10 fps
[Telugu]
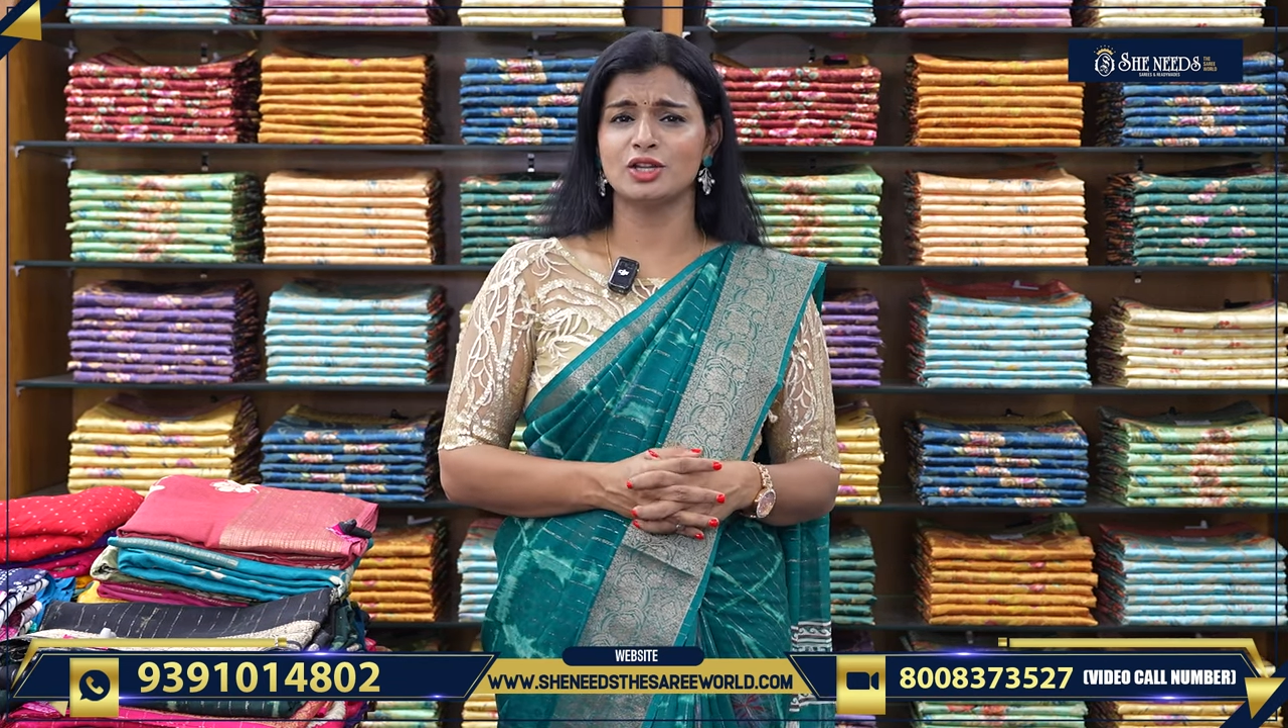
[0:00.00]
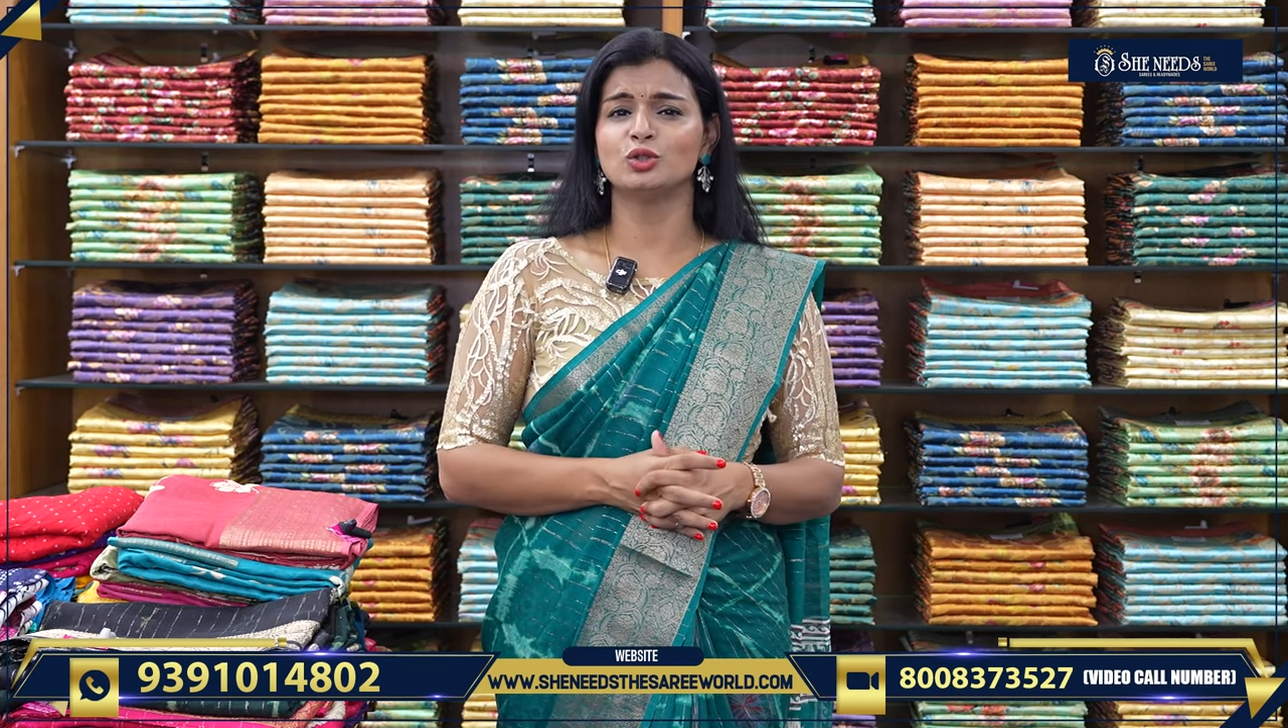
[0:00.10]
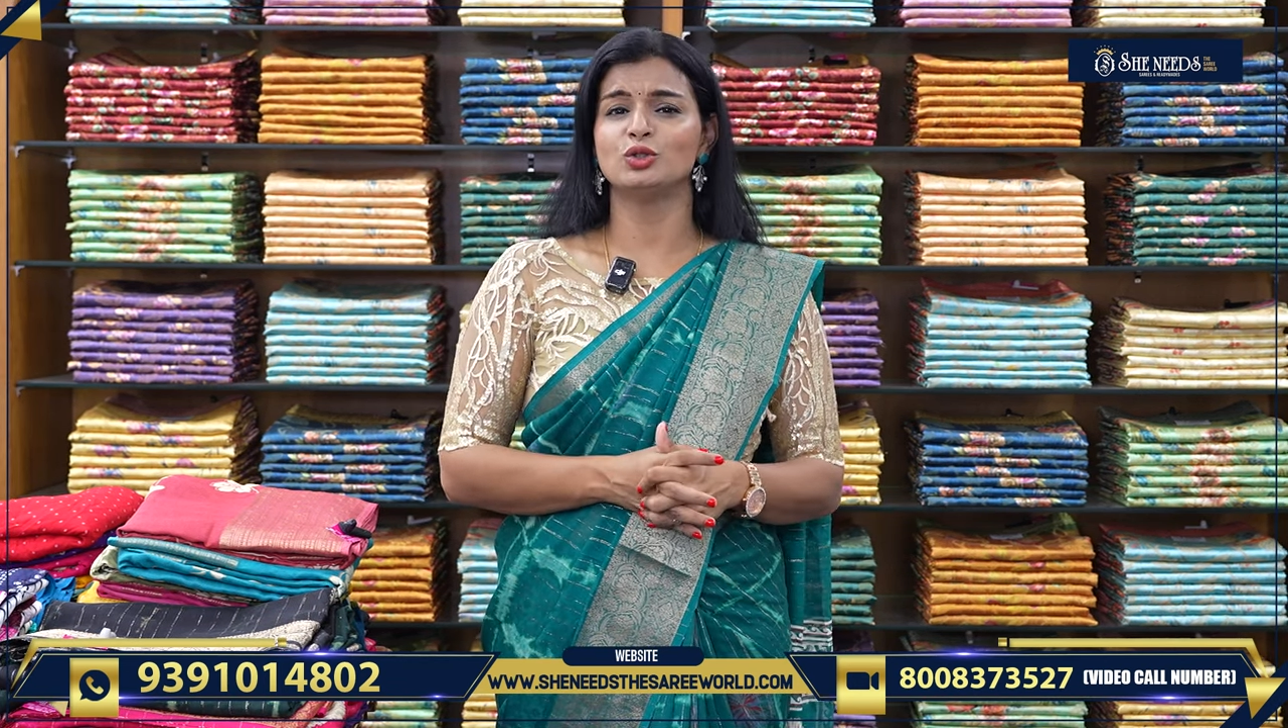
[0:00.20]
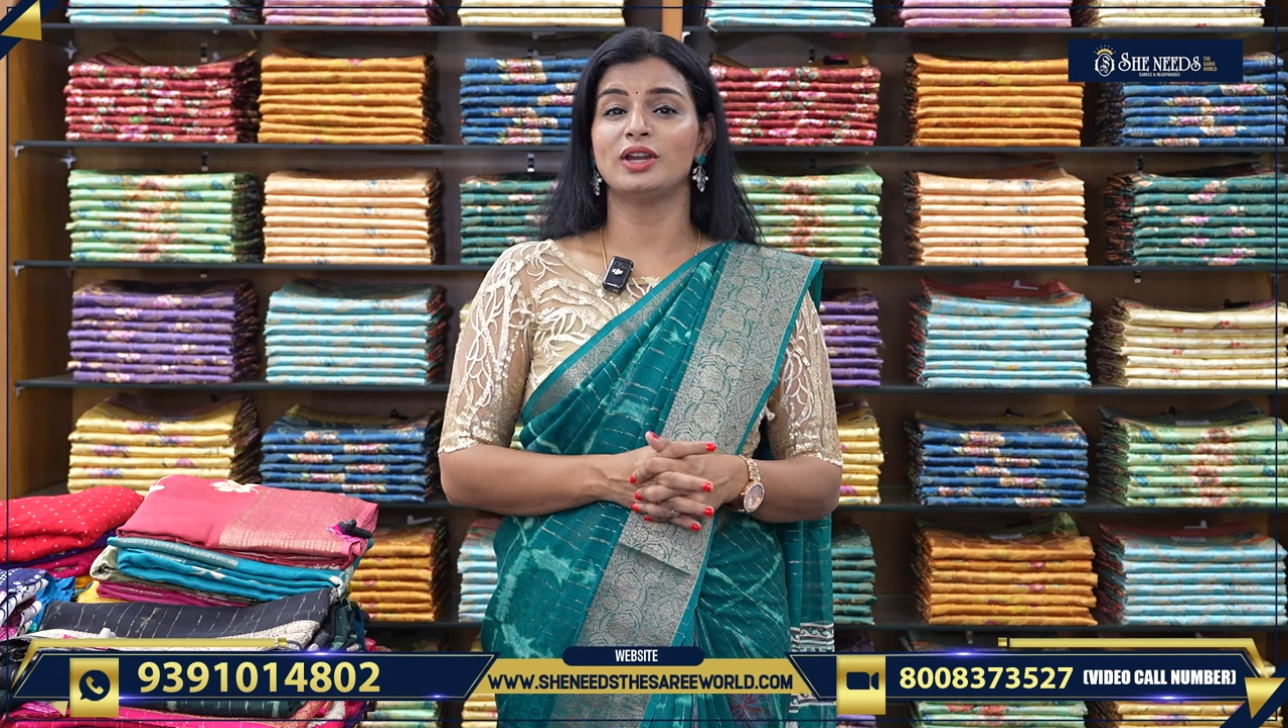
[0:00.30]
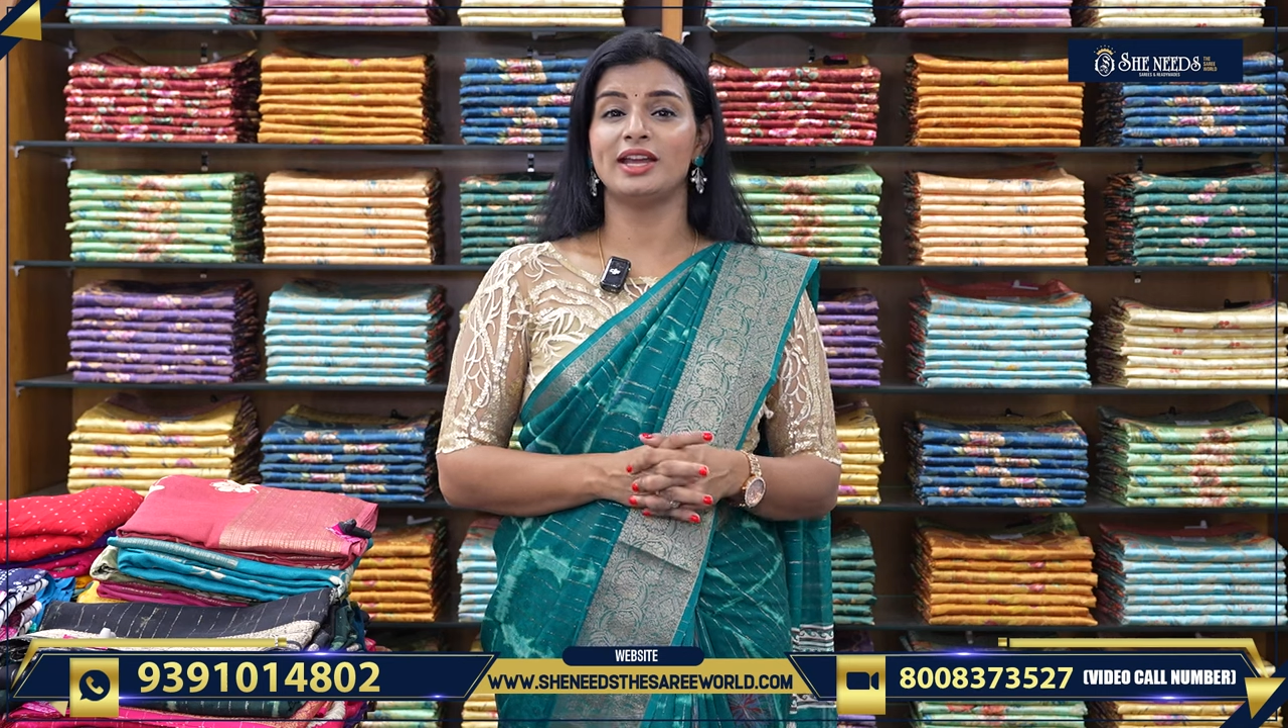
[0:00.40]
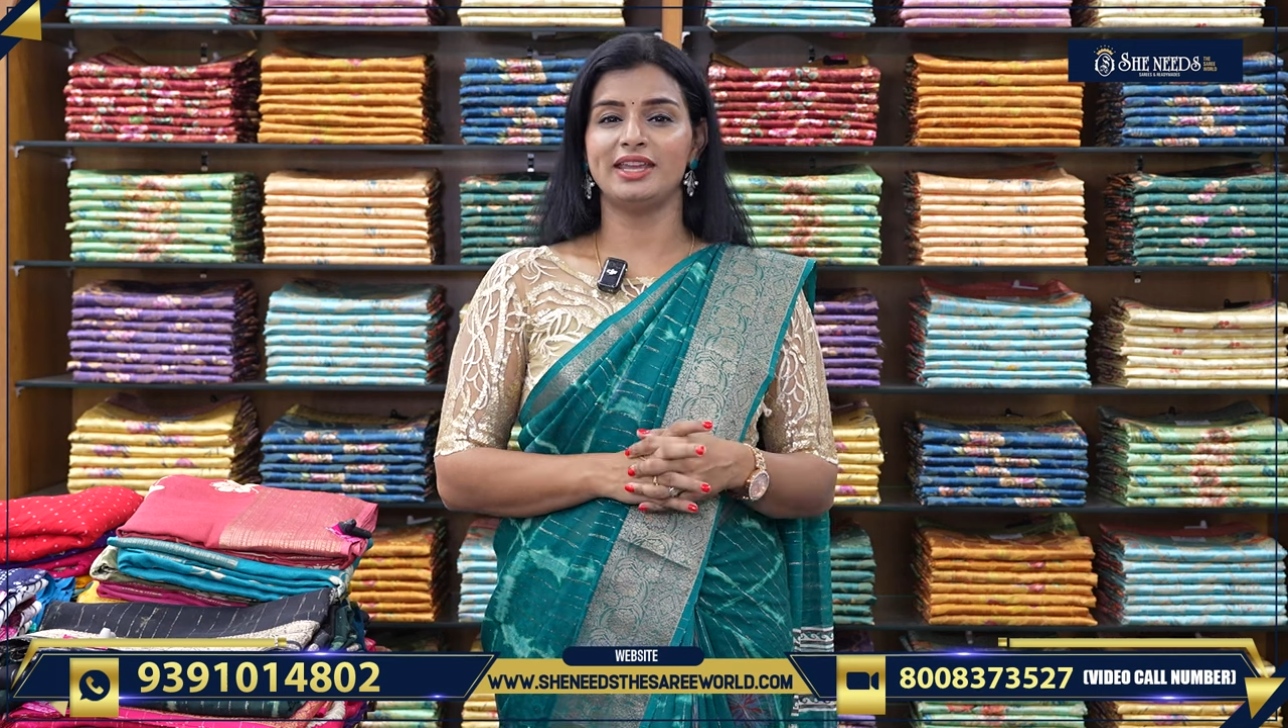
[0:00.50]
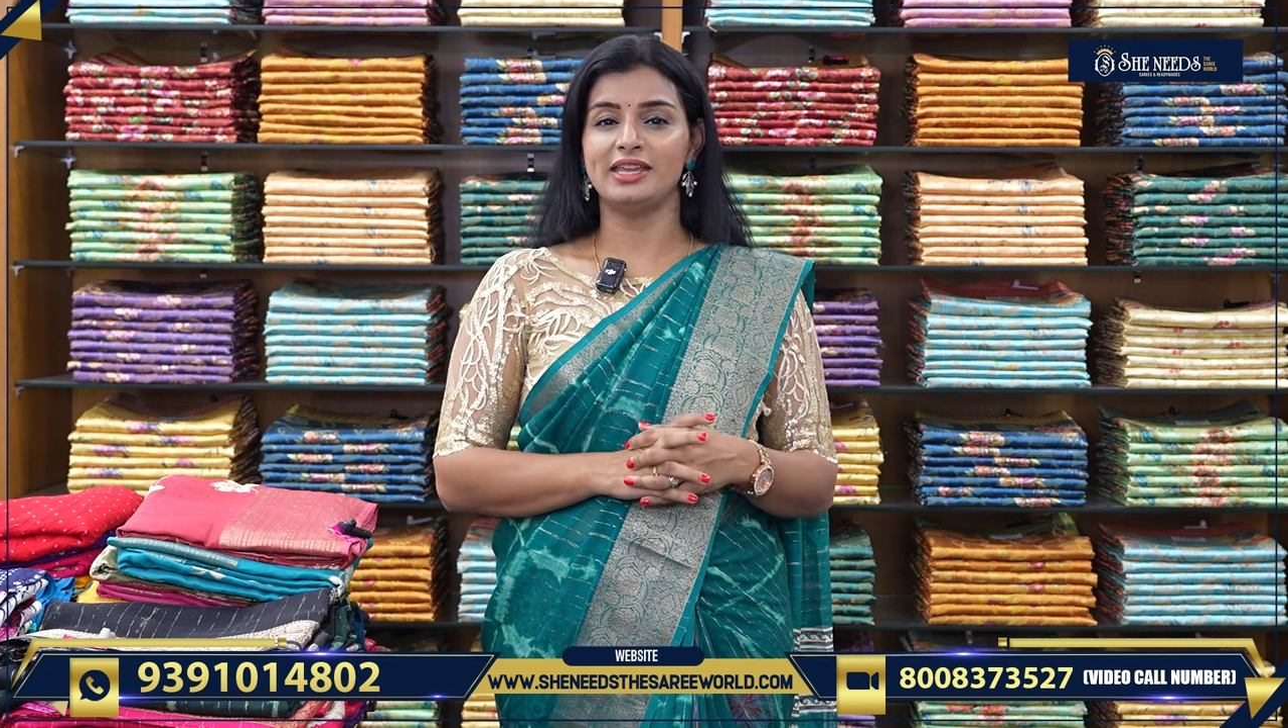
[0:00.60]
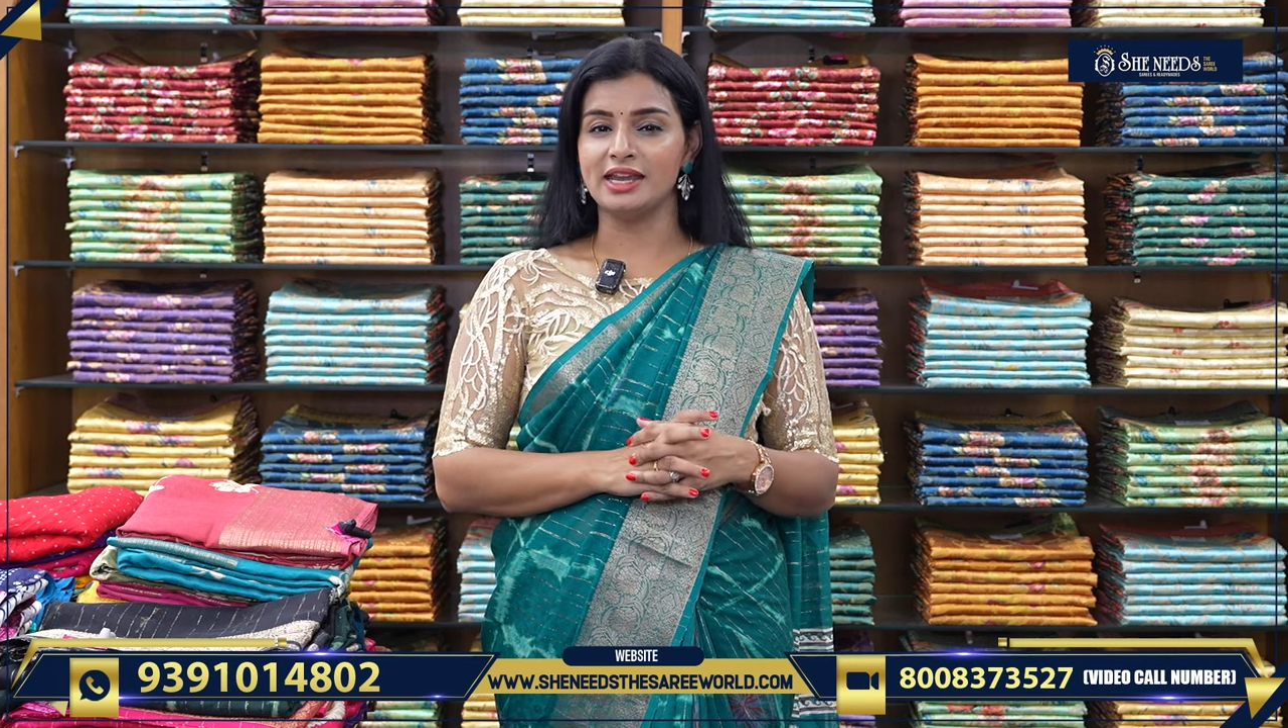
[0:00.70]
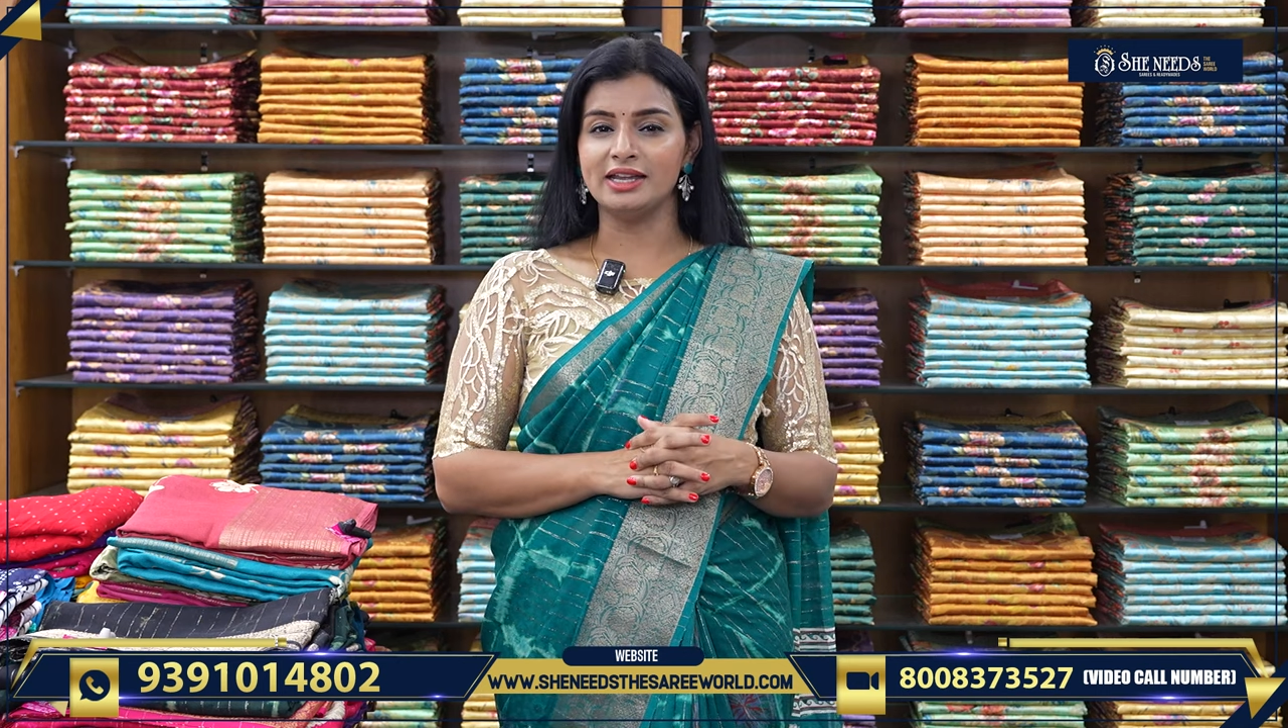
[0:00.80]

జరుగుతున్నాయి